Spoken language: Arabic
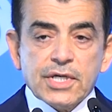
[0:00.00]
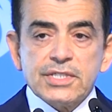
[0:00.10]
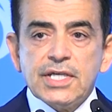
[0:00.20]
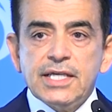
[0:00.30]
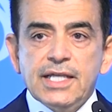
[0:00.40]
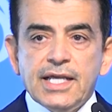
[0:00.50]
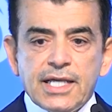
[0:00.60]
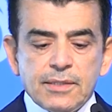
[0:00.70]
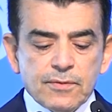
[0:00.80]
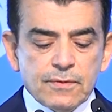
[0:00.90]
وقد شهد
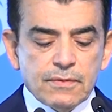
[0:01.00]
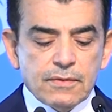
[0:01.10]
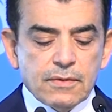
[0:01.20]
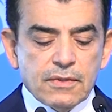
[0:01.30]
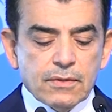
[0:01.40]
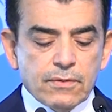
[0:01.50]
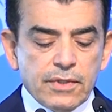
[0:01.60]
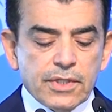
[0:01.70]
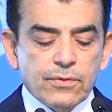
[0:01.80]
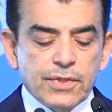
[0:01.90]
العالم
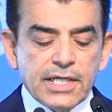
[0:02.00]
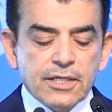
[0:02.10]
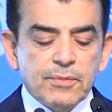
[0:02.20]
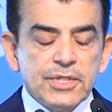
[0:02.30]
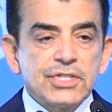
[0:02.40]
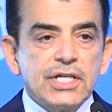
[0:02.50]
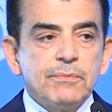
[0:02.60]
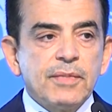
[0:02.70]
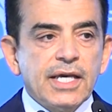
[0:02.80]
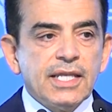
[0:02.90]
كله ذلك من
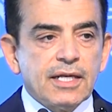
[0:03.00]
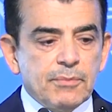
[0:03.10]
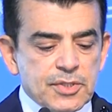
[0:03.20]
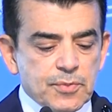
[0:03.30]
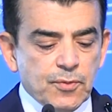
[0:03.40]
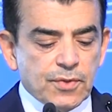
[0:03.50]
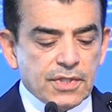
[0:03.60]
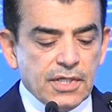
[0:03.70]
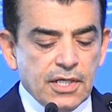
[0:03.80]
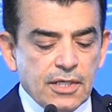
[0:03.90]
الإجرام غير
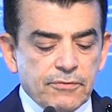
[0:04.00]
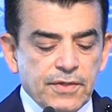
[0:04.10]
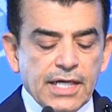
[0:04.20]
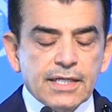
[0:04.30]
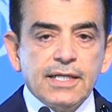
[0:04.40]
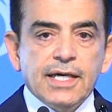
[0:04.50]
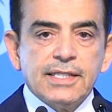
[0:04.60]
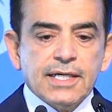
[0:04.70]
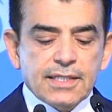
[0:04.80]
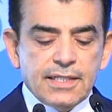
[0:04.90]
المسبوق في حق
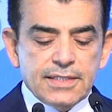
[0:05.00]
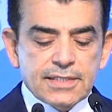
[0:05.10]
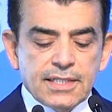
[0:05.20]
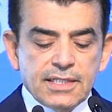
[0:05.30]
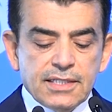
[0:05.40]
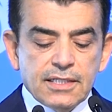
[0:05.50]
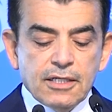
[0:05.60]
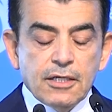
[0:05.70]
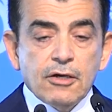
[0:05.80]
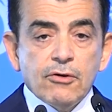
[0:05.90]
الحضارة الإنسانية
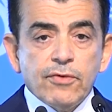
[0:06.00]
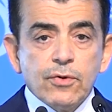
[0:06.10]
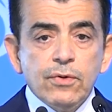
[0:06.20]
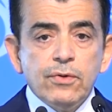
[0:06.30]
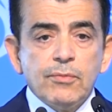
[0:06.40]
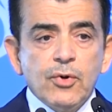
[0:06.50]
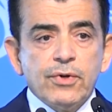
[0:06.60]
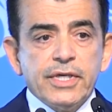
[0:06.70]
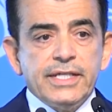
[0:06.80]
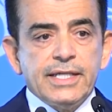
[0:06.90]
فكل
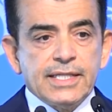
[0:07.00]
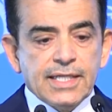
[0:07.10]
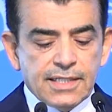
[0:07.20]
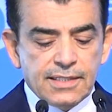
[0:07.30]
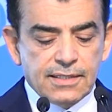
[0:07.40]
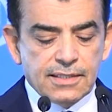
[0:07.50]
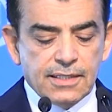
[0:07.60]
موقع أثري